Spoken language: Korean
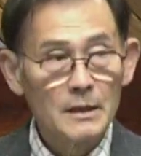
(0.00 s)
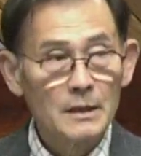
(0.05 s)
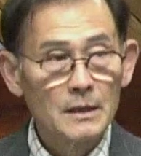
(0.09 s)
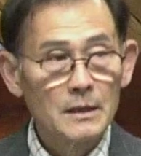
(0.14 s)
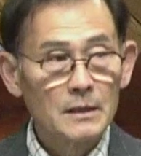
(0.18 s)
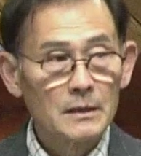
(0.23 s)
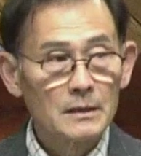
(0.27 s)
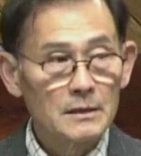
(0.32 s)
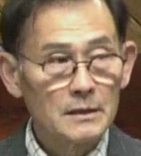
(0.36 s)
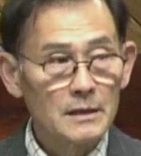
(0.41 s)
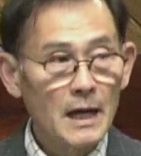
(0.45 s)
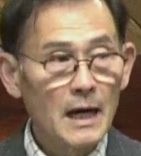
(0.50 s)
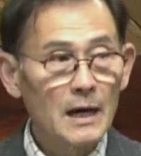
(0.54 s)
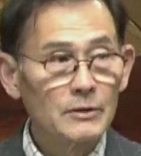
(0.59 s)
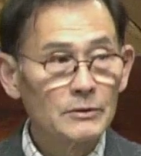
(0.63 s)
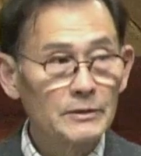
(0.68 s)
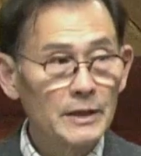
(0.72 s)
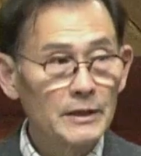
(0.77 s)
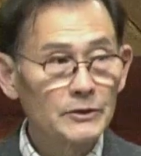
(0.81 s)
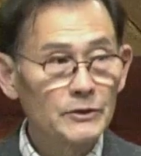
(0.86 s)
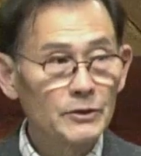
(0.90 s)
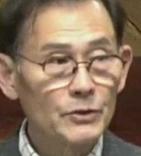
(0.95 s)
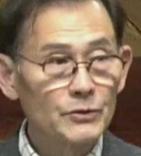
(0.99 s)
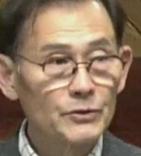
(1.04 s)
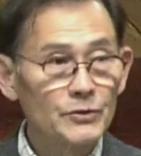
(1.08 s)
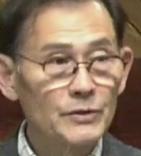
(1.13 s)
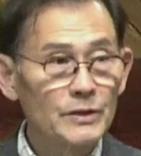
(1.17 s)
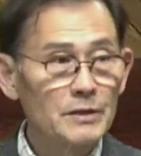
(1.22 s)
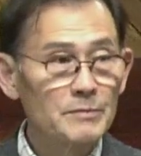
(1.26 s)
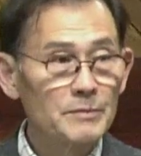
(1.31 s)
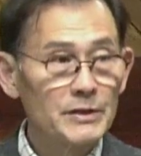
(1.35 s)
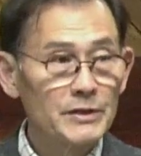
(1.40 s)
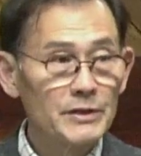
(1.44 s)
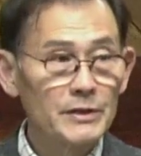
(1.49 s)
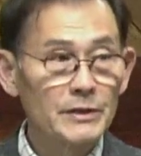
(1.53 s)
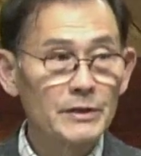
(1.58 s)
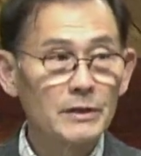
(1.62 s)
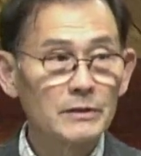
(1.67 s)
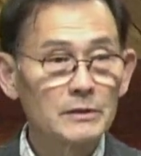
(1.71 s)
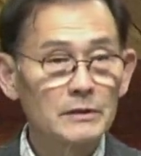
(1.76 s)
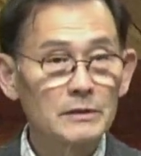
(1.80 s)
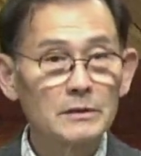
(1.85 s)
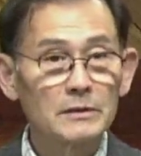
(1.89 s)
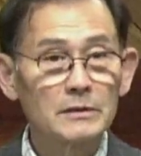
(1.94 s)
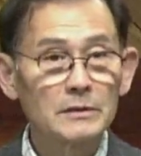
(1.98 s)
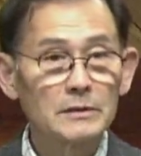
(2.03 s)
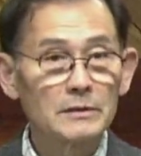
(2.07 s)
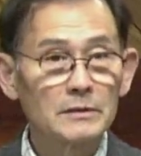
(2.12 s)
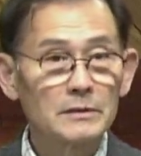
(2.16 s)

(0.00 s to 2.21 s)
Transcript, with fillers: 그 가운데서 주님은 시련을